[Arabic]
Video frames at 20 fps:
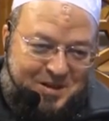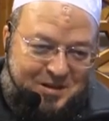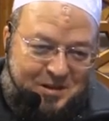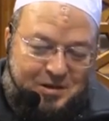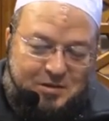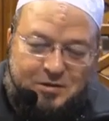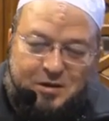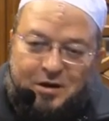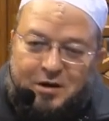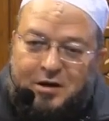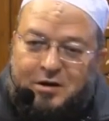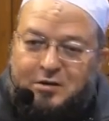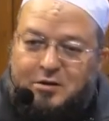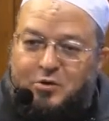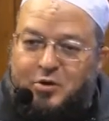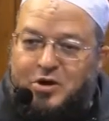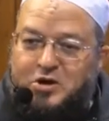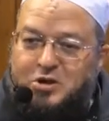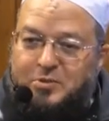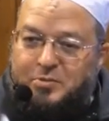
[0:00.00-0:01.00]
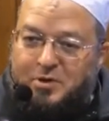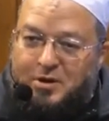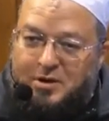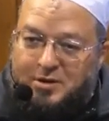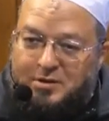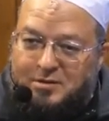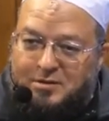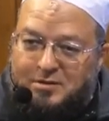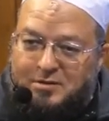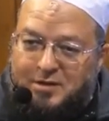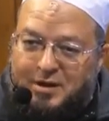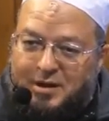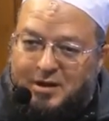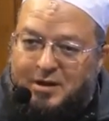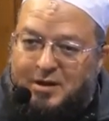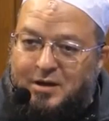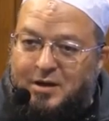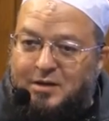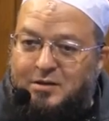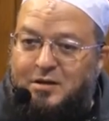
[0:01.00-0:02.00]
لأن القرض واجب الرد
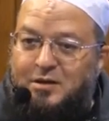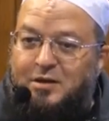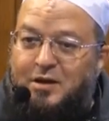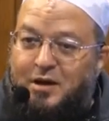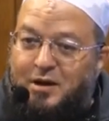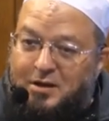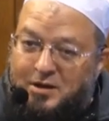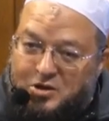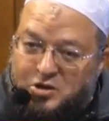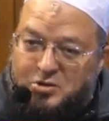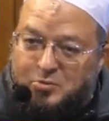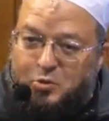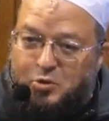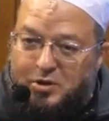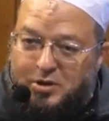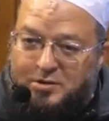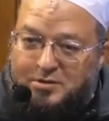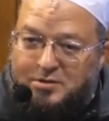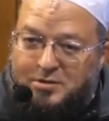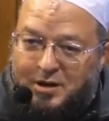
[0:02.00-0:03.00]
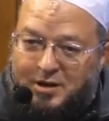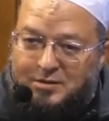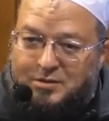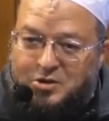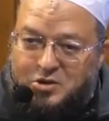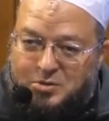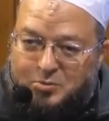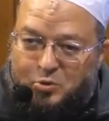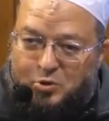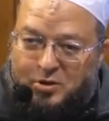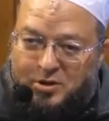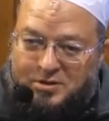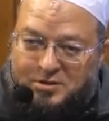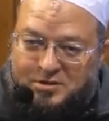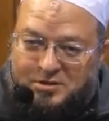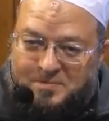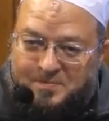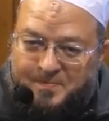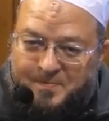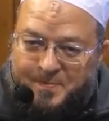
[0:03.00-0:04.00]
لكن الهدية هل يجب الرد هل تجب
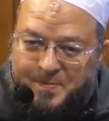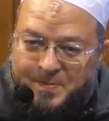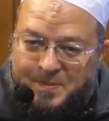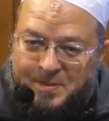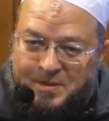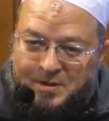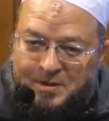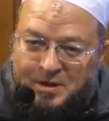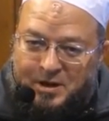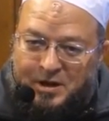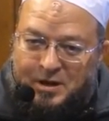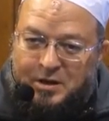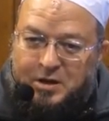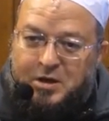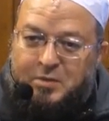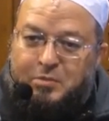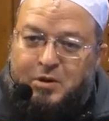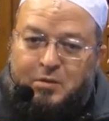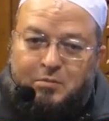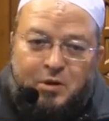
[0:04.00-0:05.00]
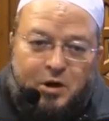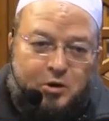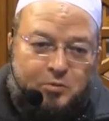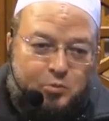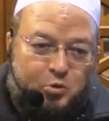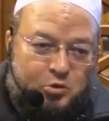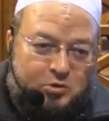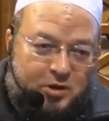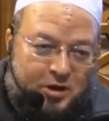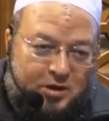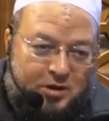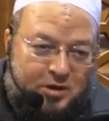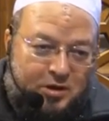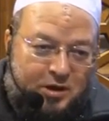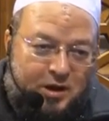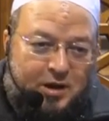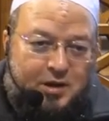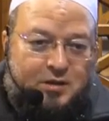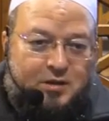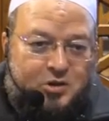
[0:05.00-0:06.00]
الرد الهبة المقبوضة
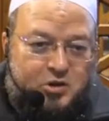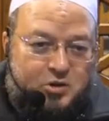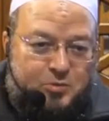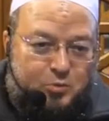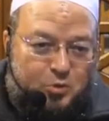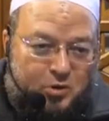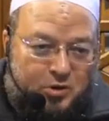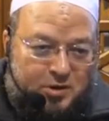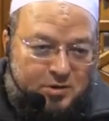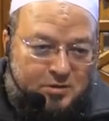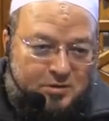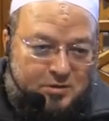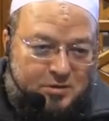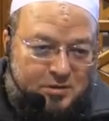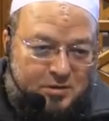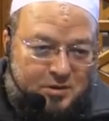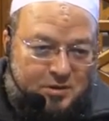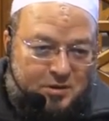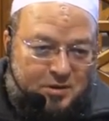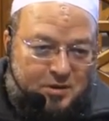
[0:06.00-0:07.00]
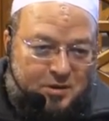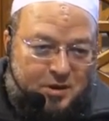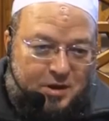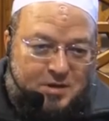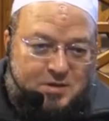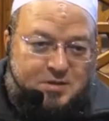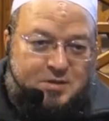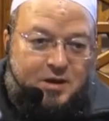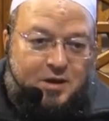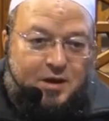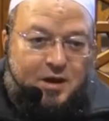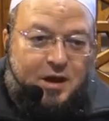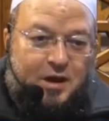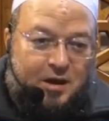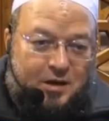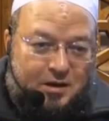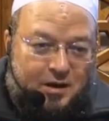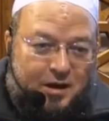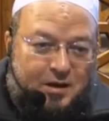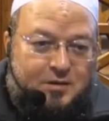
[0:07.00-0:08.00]
هل تجب الرد
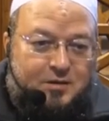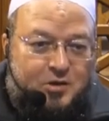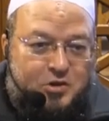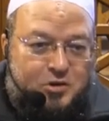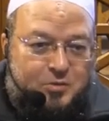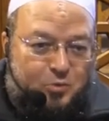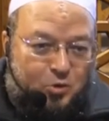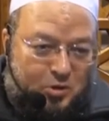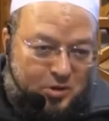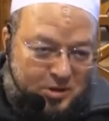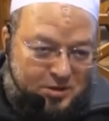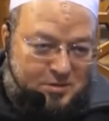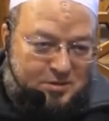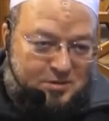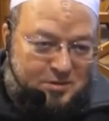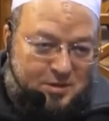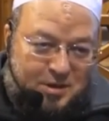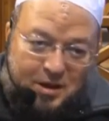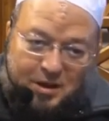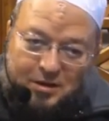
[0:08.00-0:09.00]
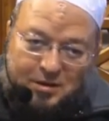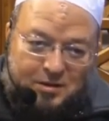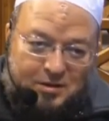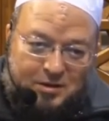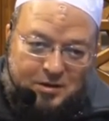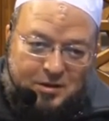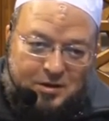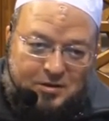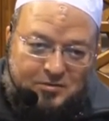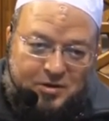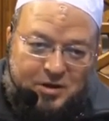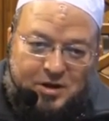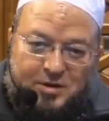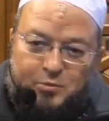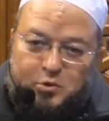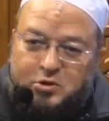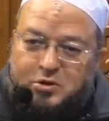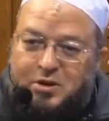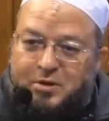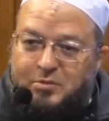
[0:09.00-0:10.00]
الزكاة هل تجب الرد لا فلا
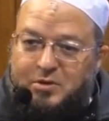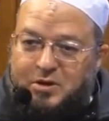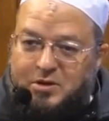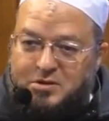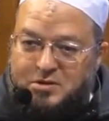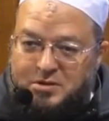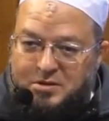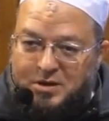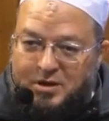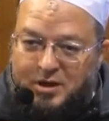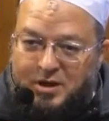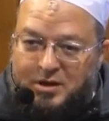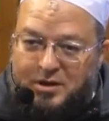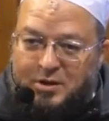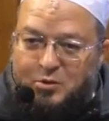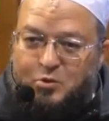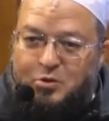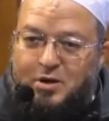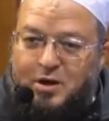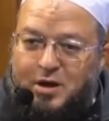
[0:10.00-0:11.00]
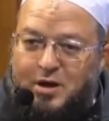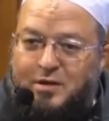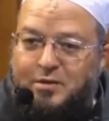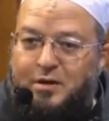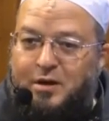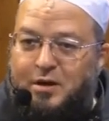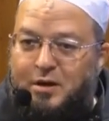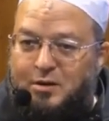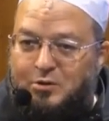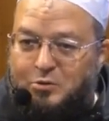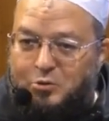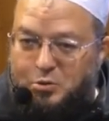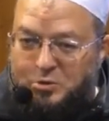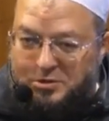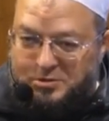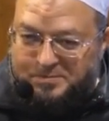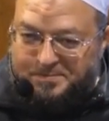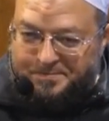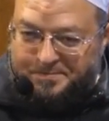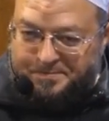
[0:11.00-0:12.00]
بد من الصيغة أن يقول هذا
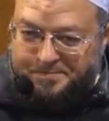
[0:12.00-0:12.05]
قرض